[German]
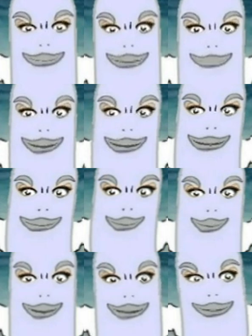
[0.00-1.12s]
Zu Hause
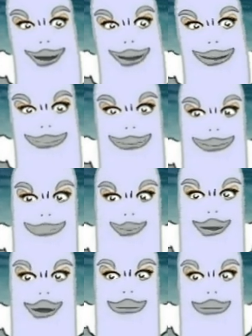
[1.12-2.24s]
angekommen sagt die
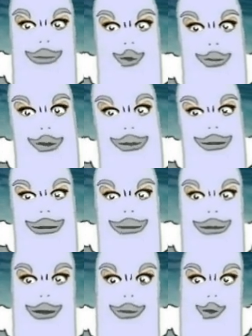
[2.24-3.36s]
Oma, also der Wichser
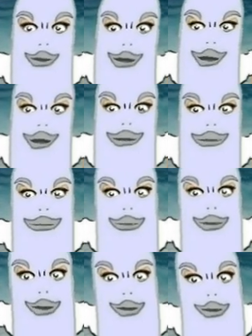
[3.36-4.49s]
ist der Busfahrer,
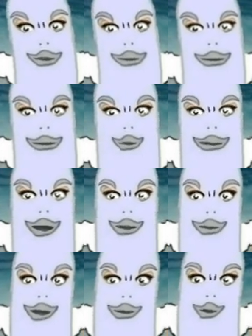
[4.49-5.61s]
das Kondom die
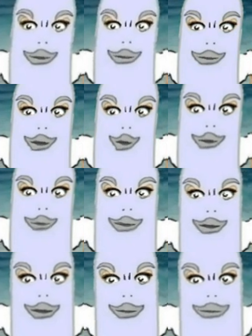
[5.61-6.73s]
Fahrkarte und der
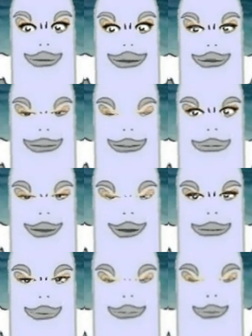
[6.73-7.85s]
Puff, die nächste
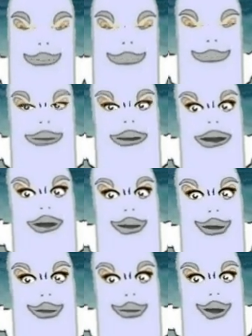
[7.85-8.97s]
Haltestelle. Am
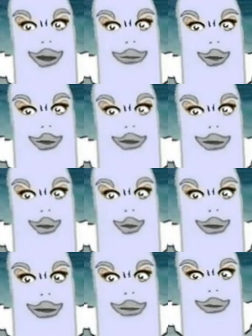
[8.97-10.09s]
nächsten Tag steigt
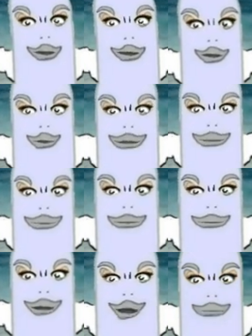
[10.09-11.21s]
Fritzchen in den Bus
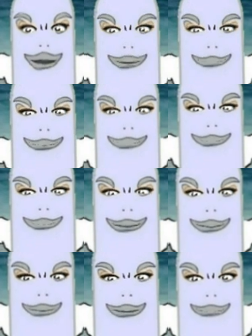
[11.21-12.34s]
und sagt
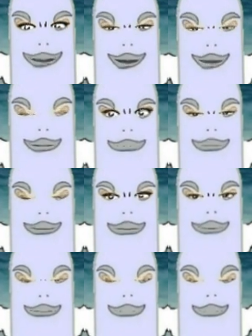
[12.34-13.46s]
zum Busfahrer, hi,
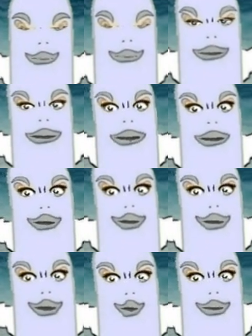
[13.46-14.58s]
du,
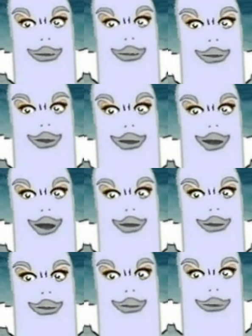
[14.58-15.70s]
Wichser, gib mir mal
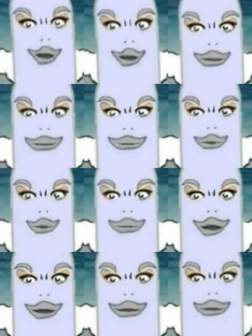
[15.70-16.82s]
ein Kondom und
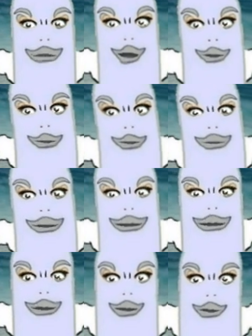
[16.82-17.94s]
fahr mich zum
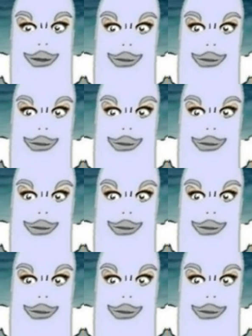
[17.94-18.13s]
nächsten Puff.